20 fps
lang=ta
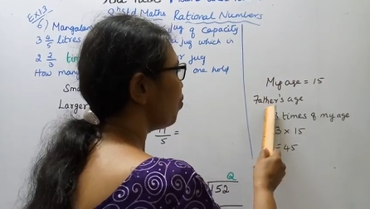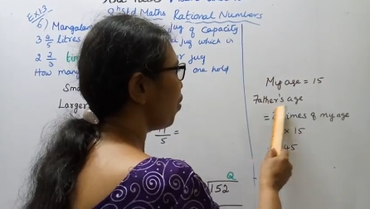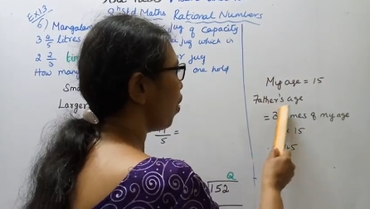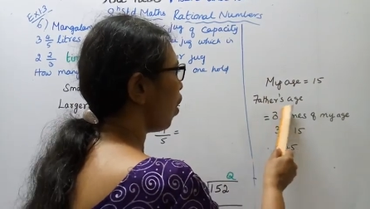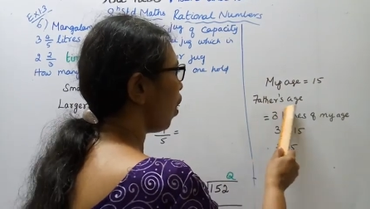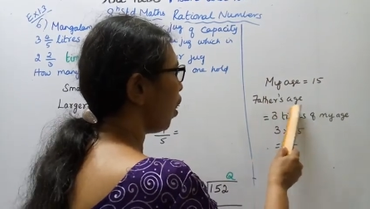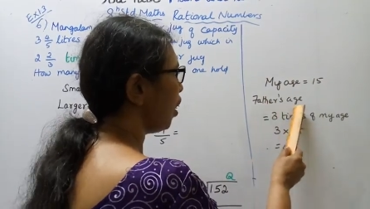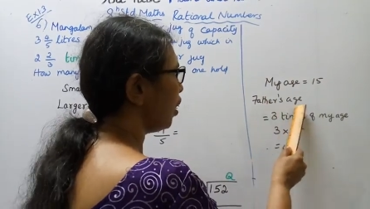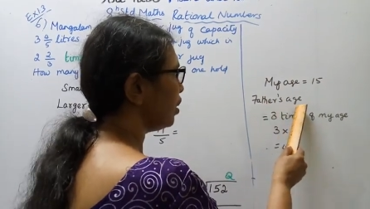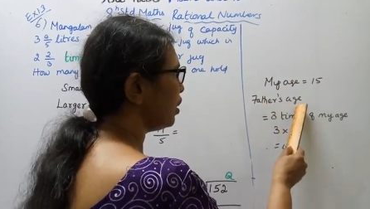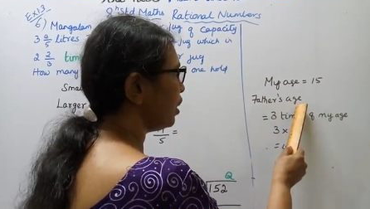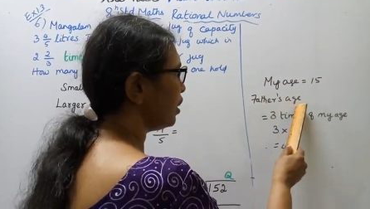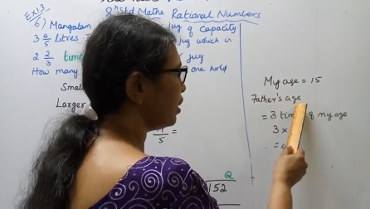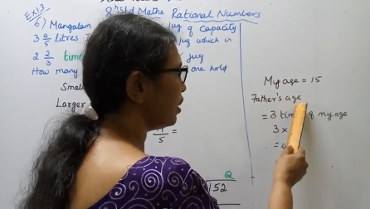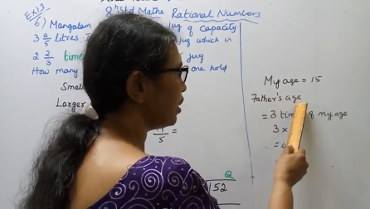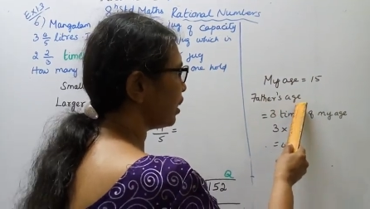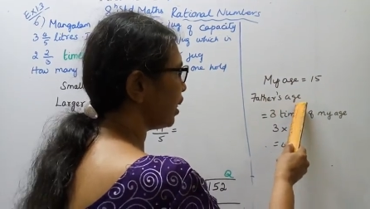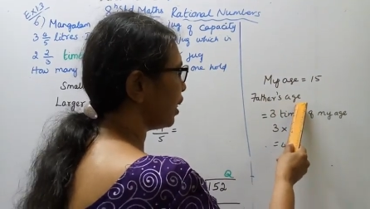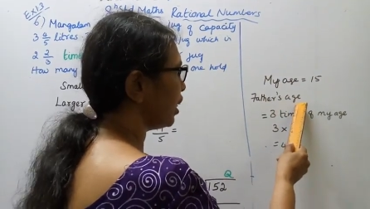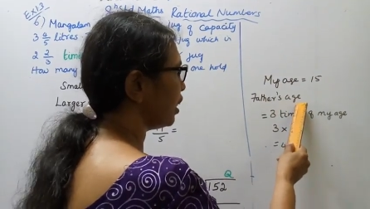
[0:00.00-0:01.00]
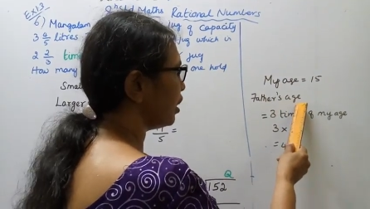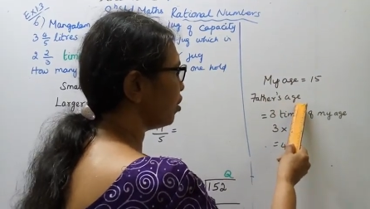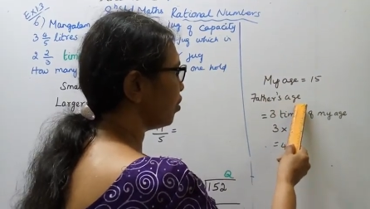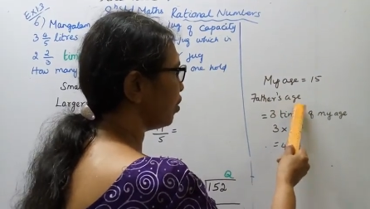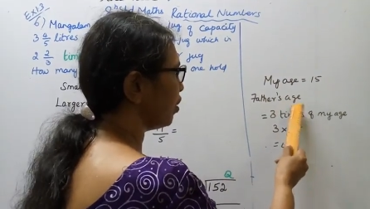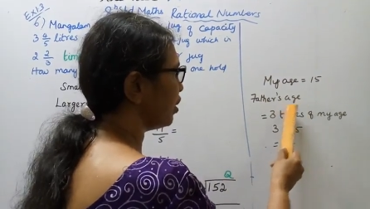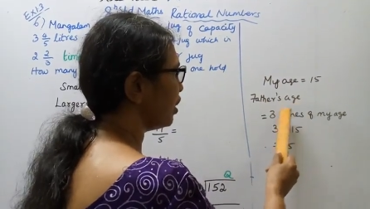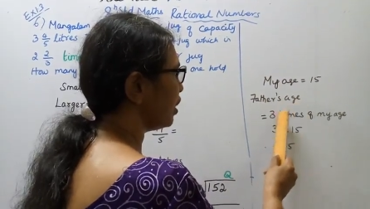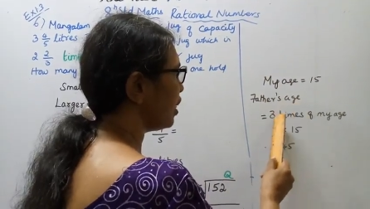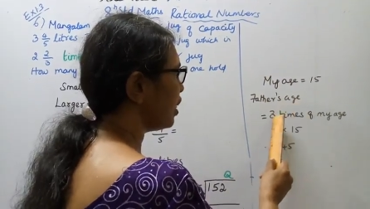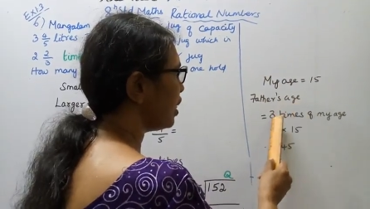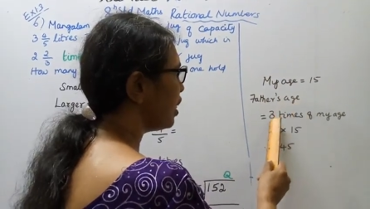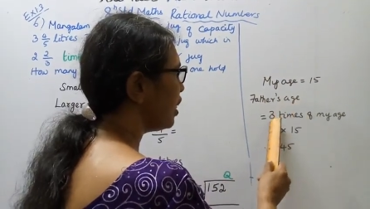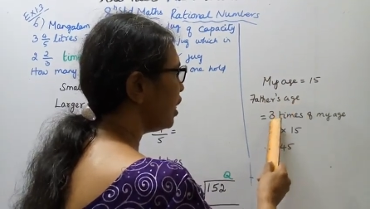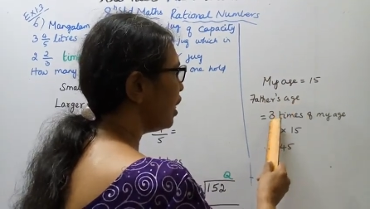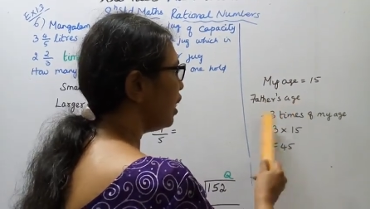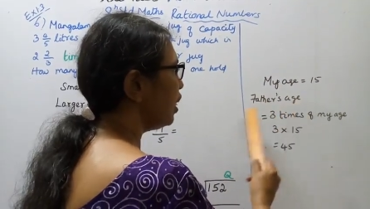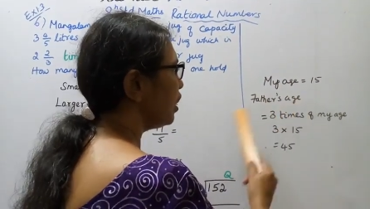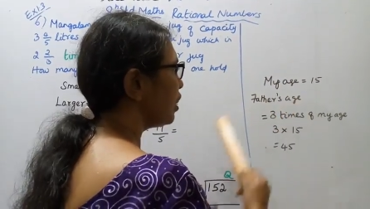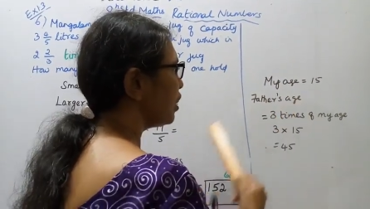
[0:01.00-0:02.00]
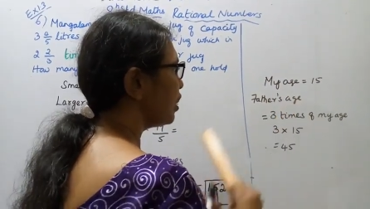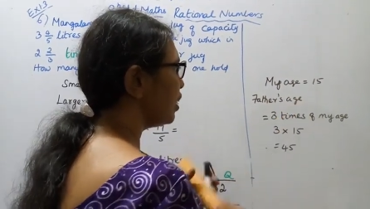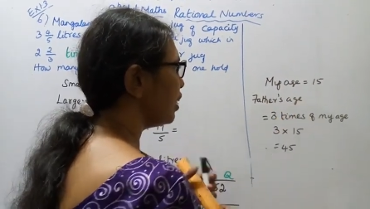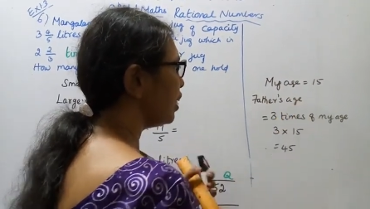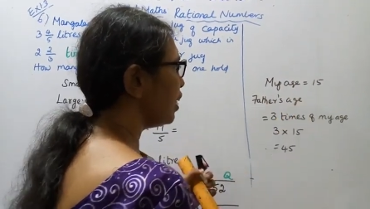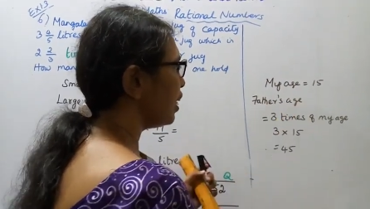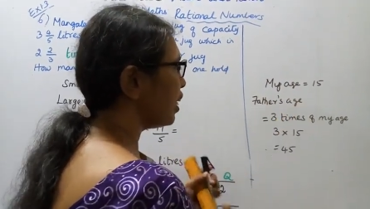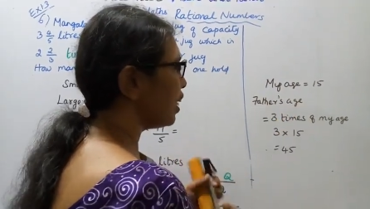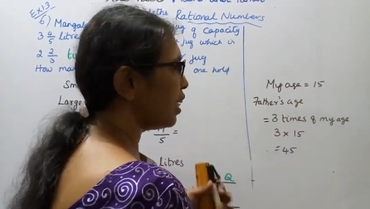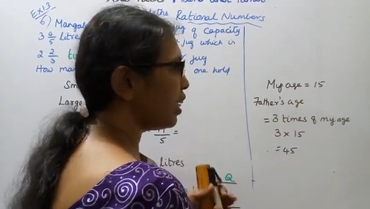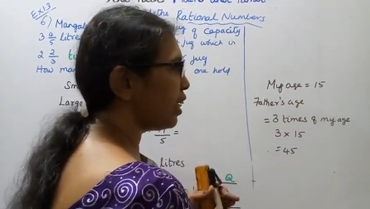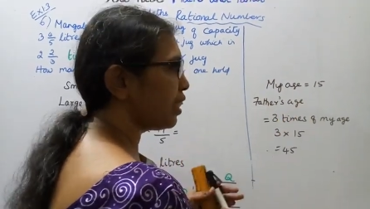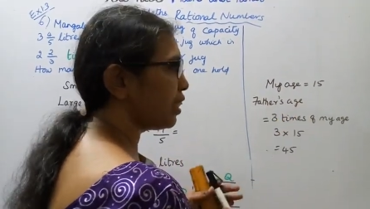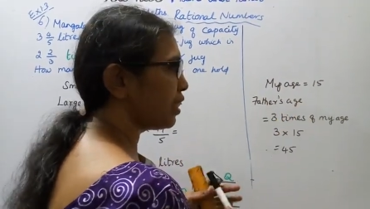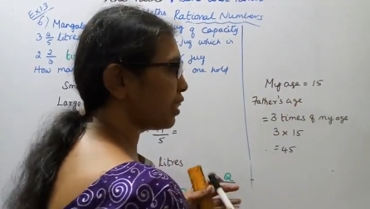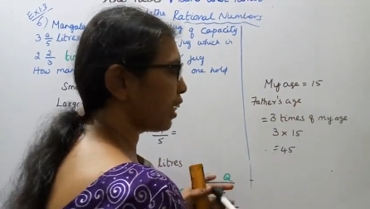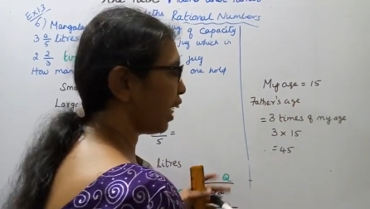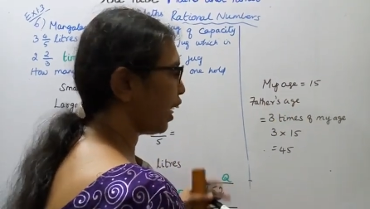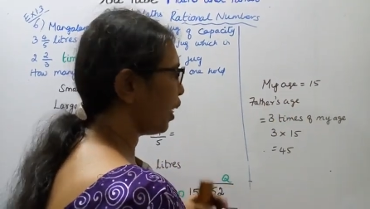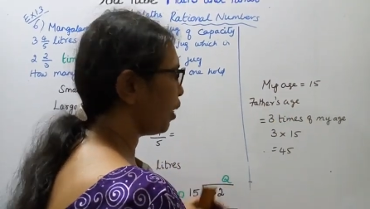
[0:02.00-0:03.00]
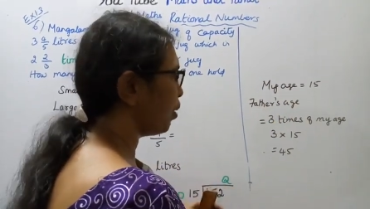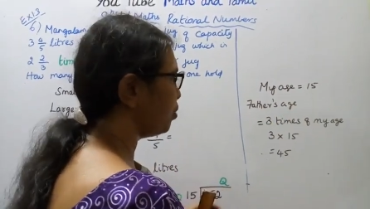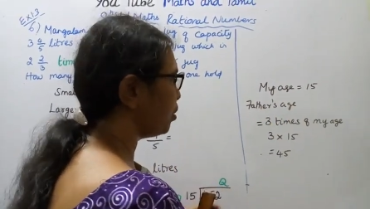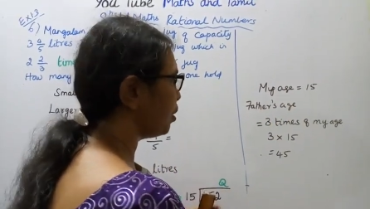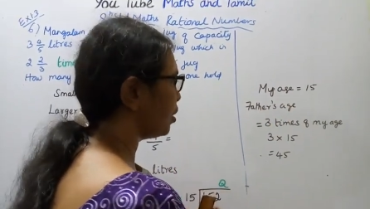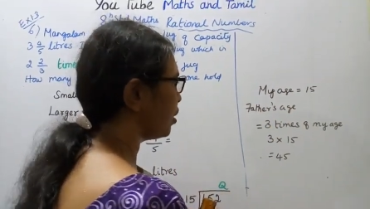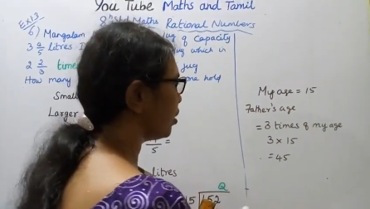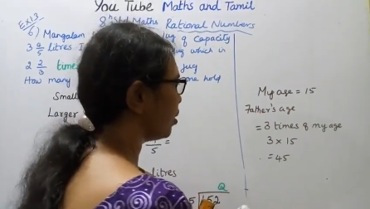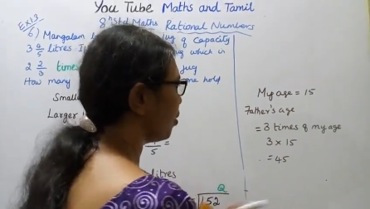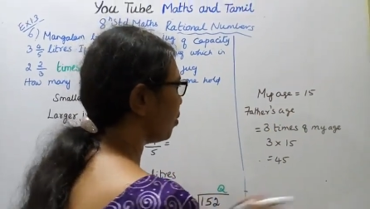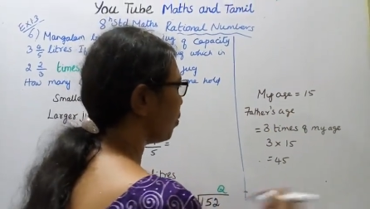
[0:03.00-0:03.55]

ஃபாதர்ஸ் ஏஜ் வந்து த்ரீ டைம்ஸ்